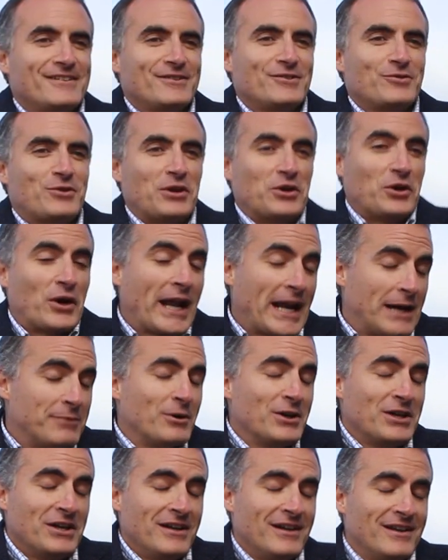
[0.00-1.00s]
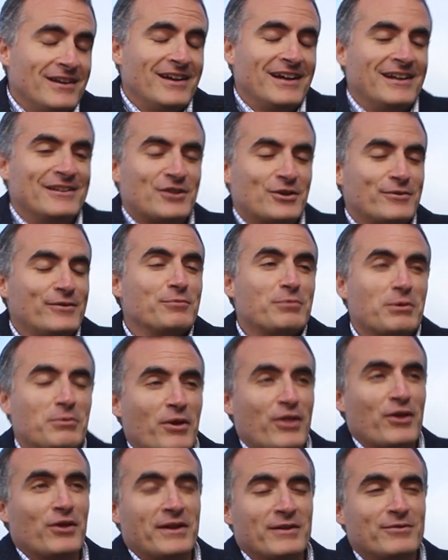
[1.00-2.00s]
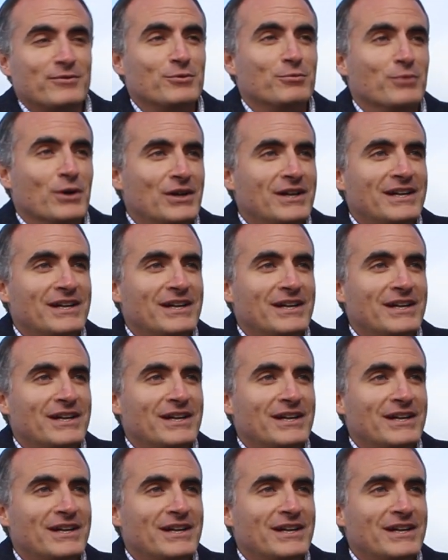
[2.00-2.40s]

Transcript: Cuando ganamos el, el trofeo promoción de fútbol.